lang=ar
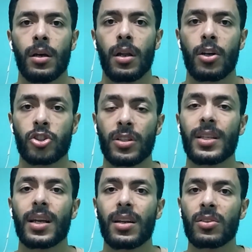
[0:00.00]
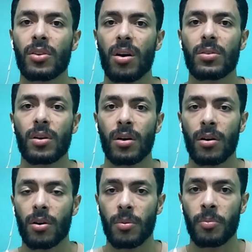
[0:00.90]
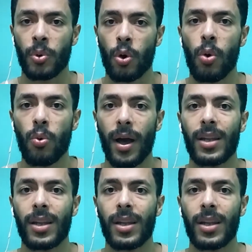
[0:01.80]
الارجنتين كانت ضاغطه بقوه